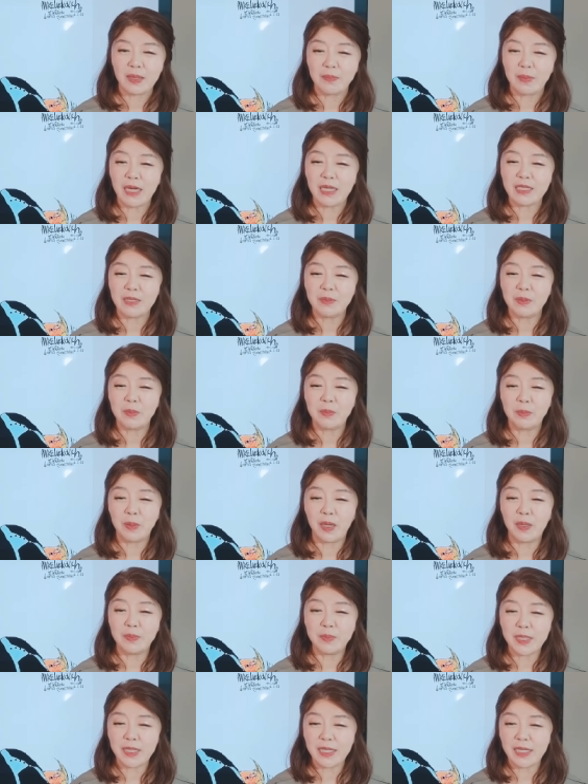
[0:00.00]
말하자면
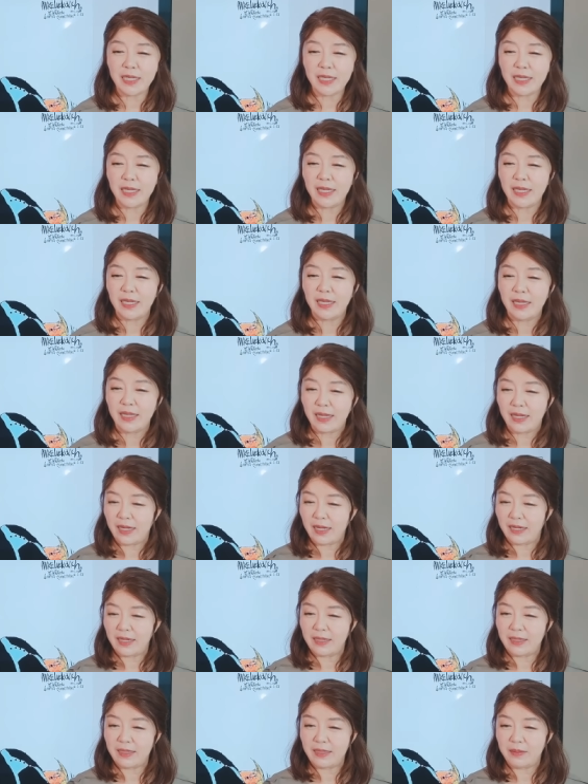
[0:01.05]
법의
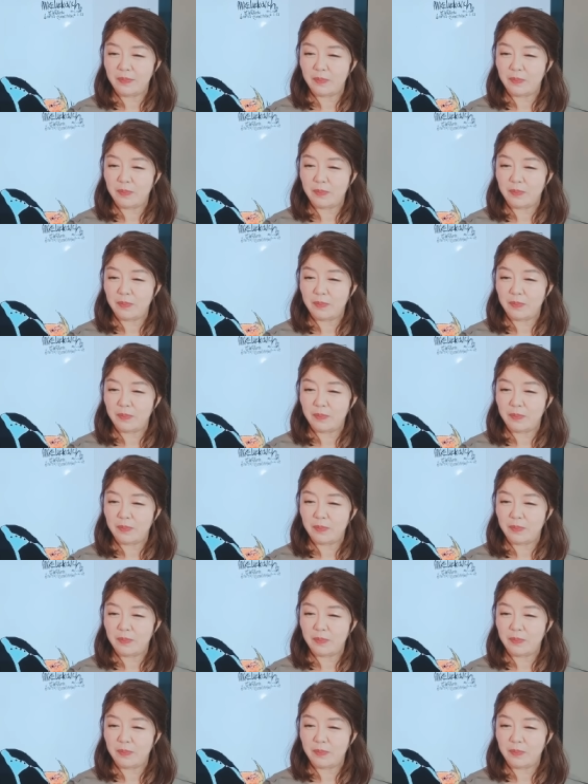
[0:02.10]
어,